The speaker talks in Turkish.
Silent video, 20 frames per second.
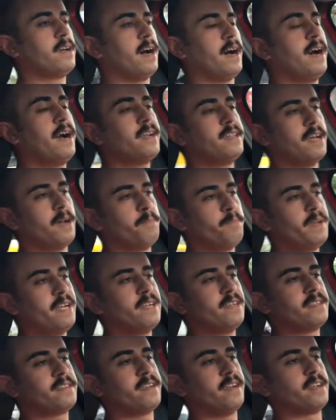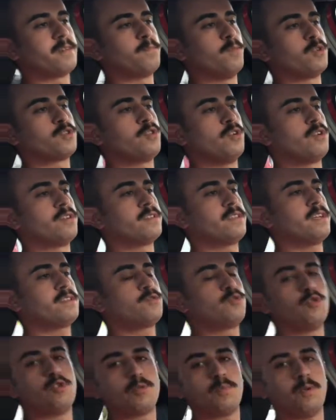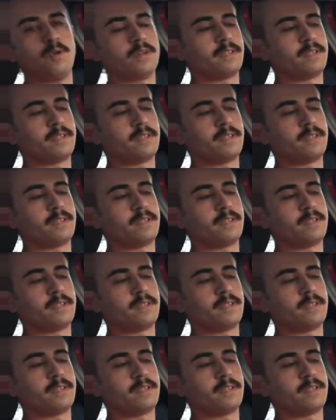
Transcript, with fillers: aynen 1 litrelik motorda turbo